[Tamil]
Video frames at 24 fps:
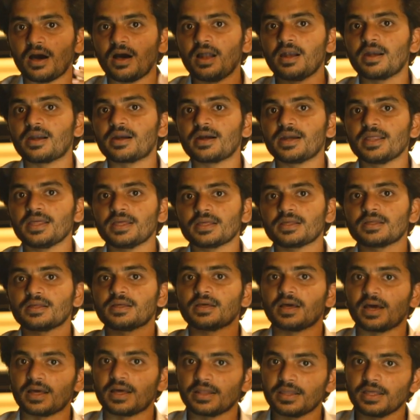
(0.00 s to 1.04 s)
ஆல்ரெடி
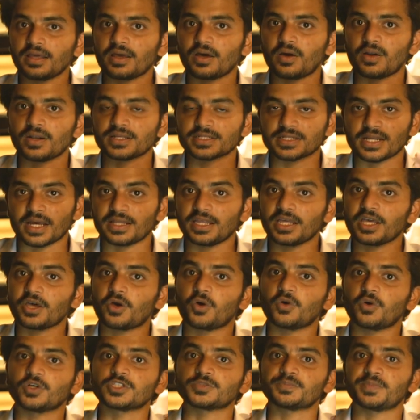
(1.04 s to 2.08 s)
அதே காலேஜில்
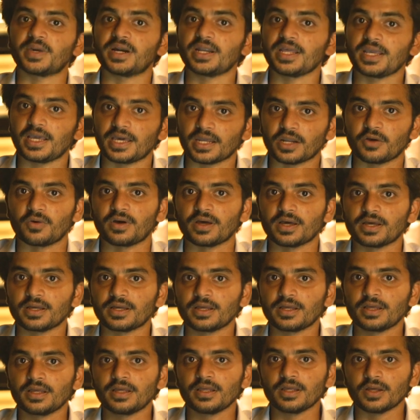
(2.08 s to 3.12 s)
அதே கோர்ஸ் படிக்கிறவங்க
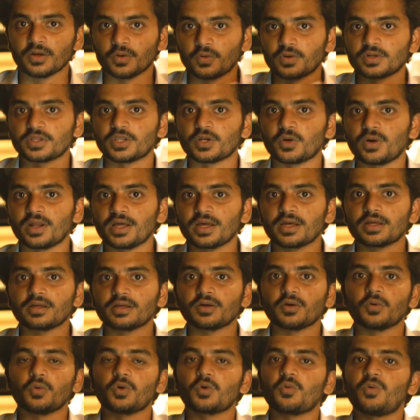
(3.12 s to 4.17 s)
ஒருத்தரோட
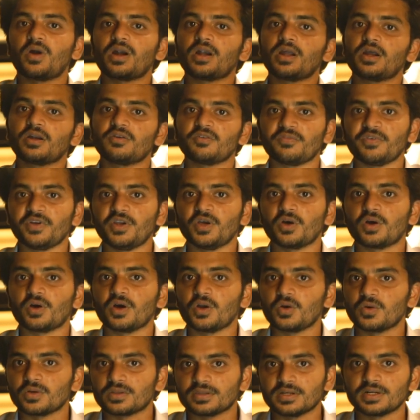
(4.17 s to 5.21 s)
ஒரு ஒன் ஆன் ஒன்
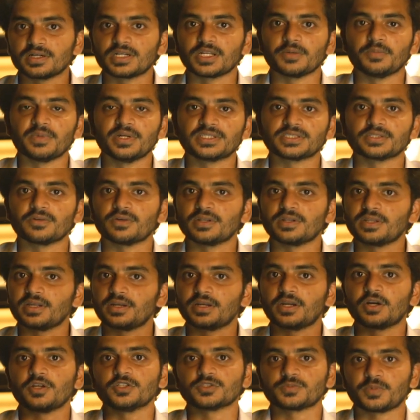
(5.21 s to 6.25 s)
வீடியோ கால் மென்டார்
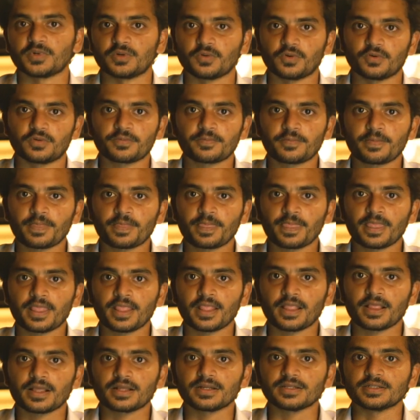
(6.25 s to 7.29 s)
ஸ்டாக்லேருந்து அரேஞ்ச் பண்ணுவோம்
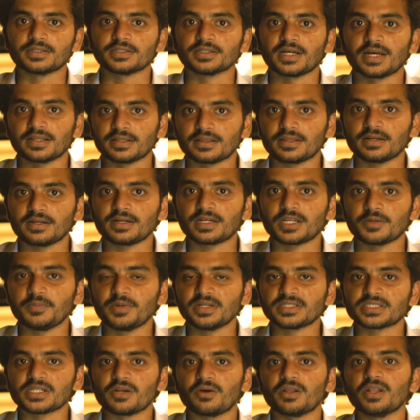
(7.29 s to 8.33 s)
அந்த
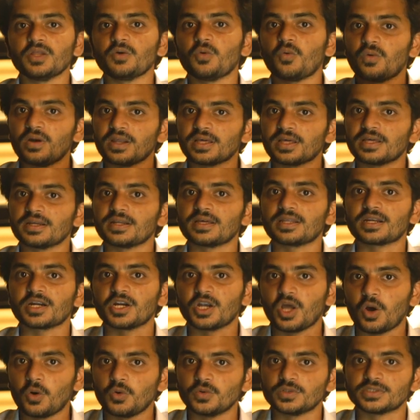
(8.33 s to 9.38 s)
தேர்ட்டி மினிட்ஸில் உங்களுக்கு
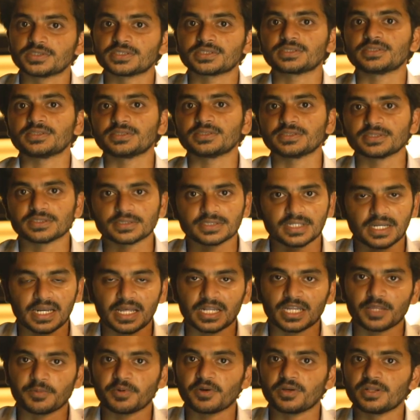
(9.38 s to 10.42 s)
இருக்கிற டவுட்ஸ்
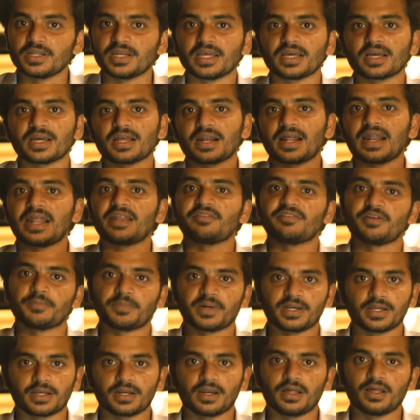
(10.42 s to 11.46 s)
எல்லாத்தையுமே நீங்கள் கிளாரிஃபை
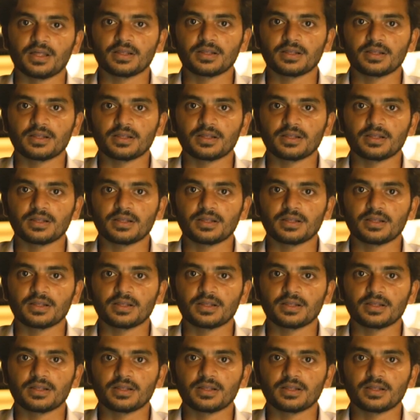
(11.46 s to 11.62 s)
பண்ணிக்கலாம்